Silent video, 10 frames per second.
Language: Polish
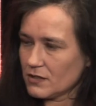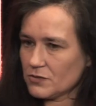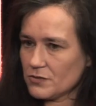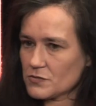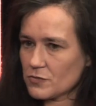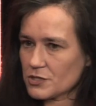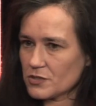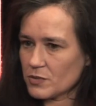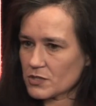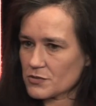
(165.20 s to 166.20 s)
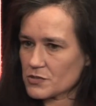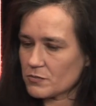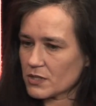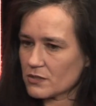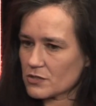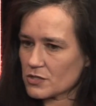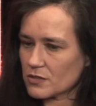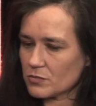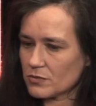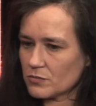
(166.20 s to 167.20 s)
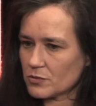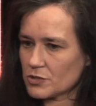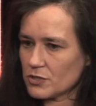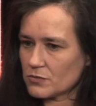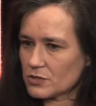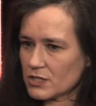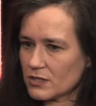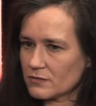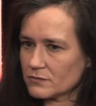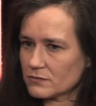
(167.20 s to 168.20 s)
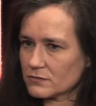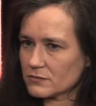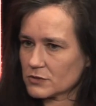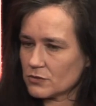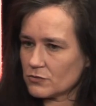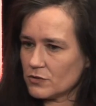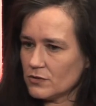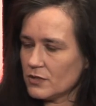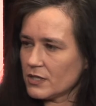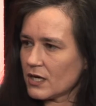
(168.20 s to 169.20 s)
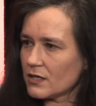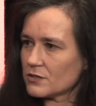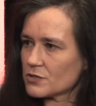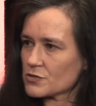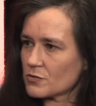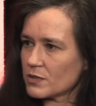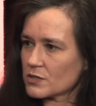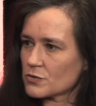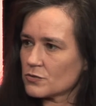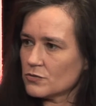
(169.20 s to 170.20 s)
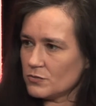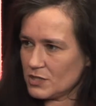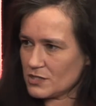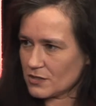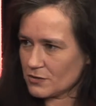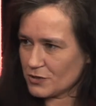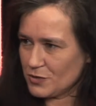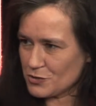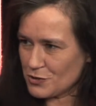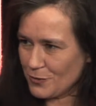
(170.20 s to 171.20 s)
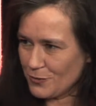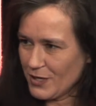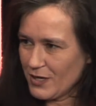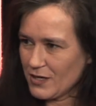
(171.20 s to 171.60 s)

To jest właśnie bardzo sympatyczne, bo, bo ci ludzie mm, są wolni, ale też są bardzo dumni z tego, kim są.